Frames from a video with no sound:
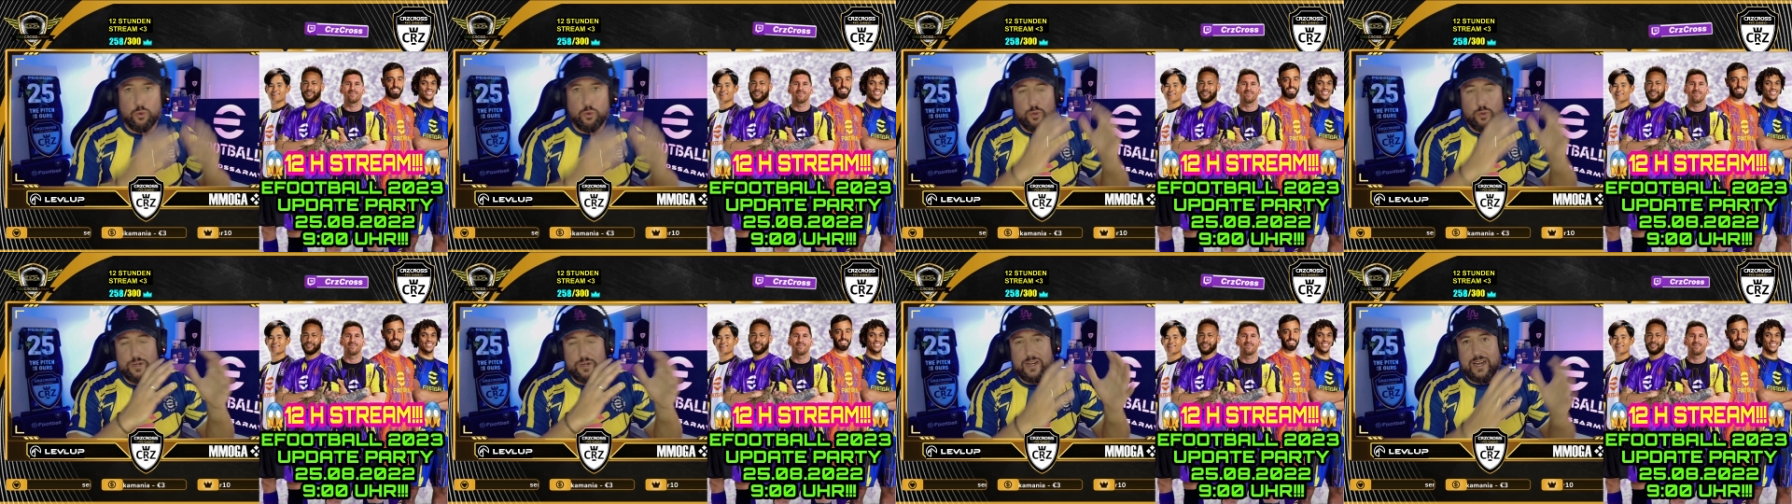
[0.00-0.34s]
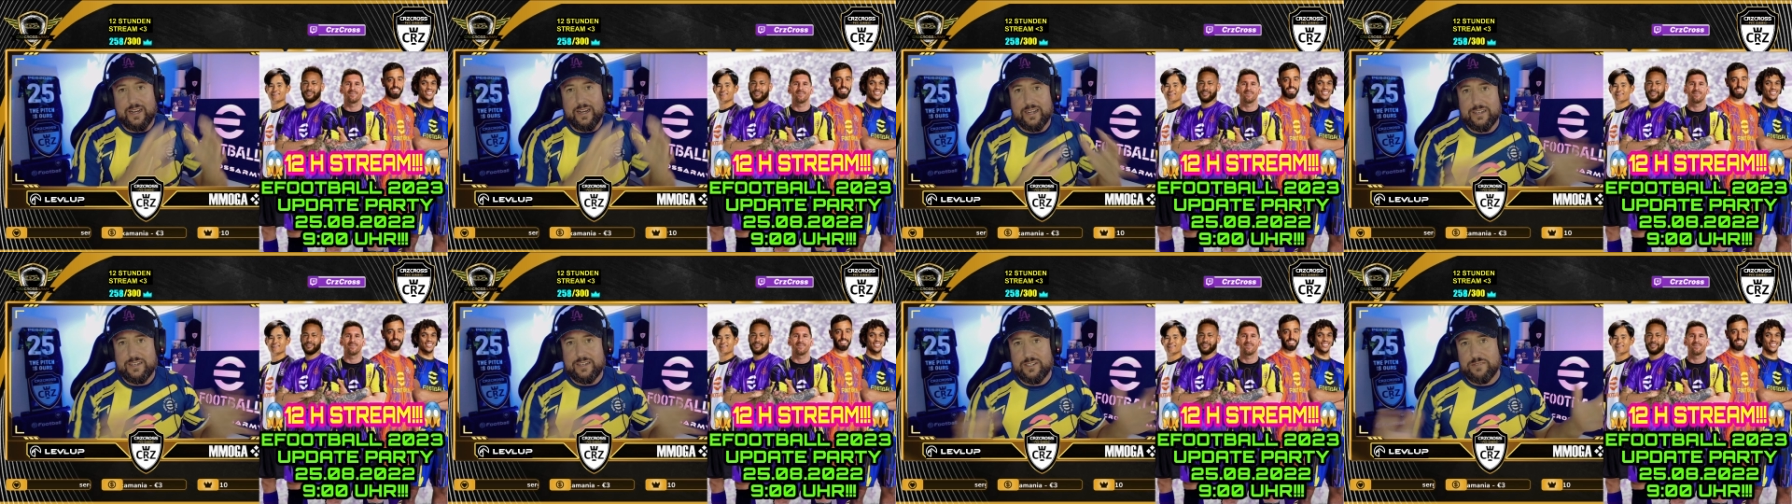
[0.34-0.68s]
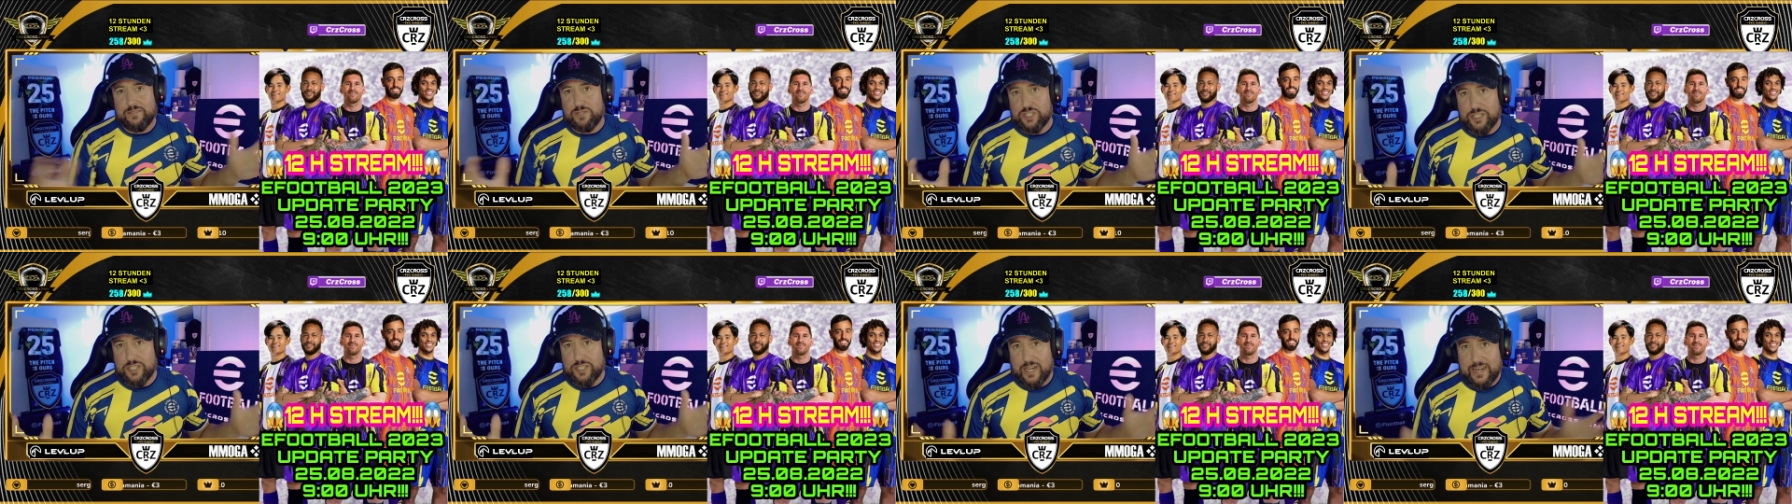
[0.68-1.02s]
hohen Rang in
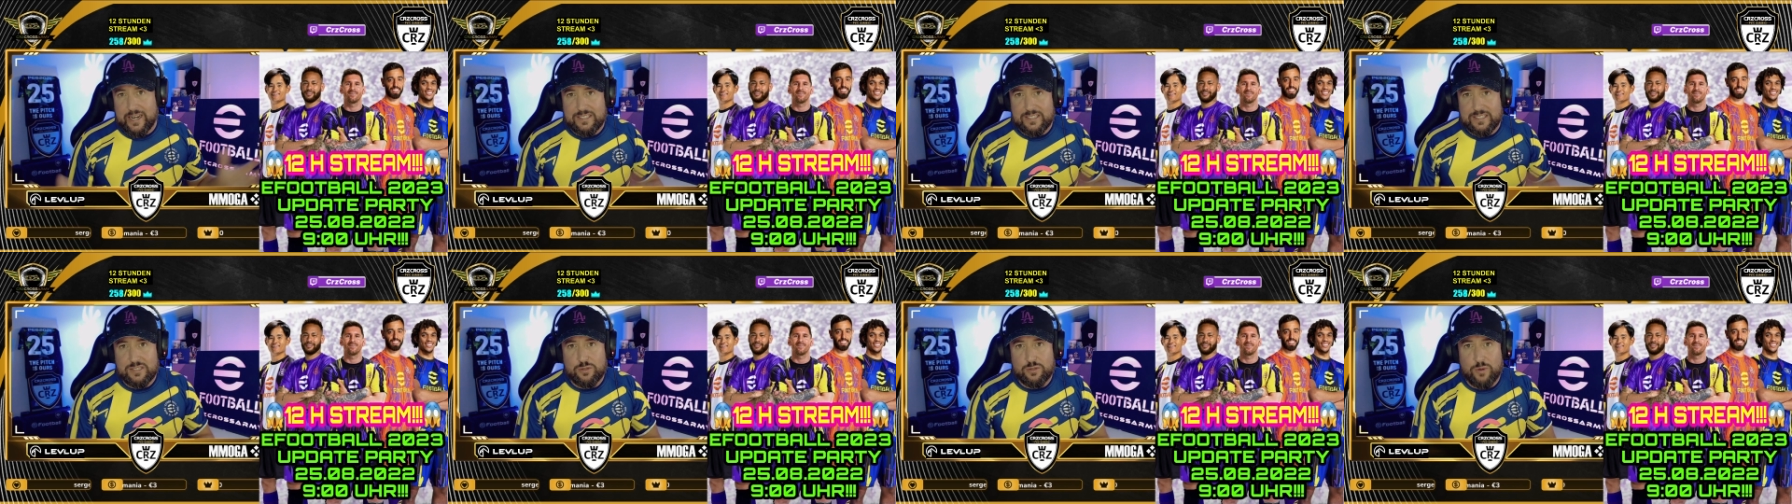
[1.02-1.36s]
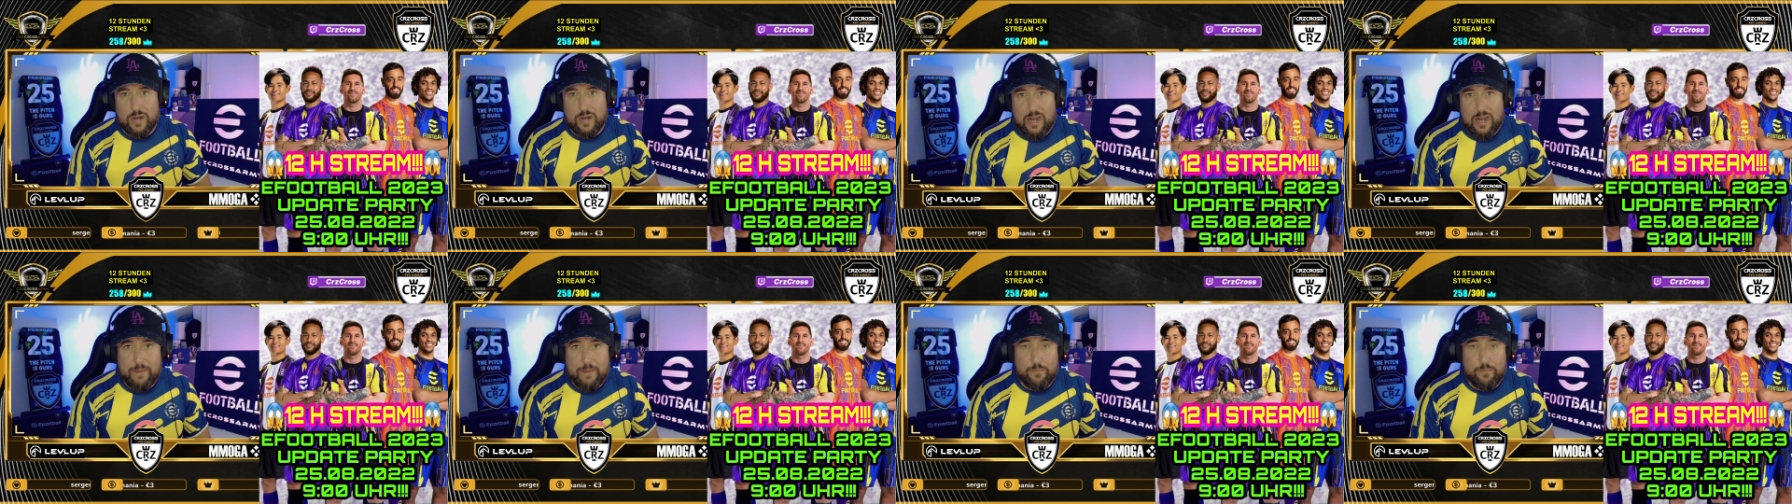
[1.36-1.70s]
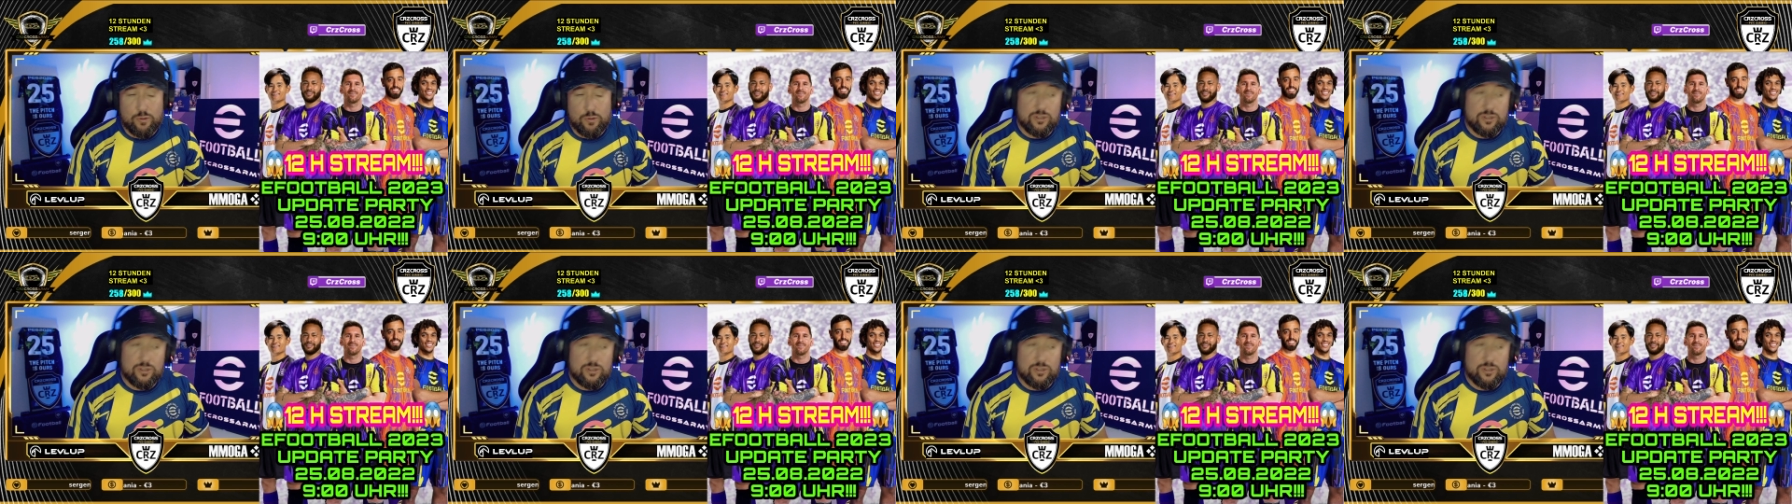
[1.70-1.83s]
Division 1 zu haben.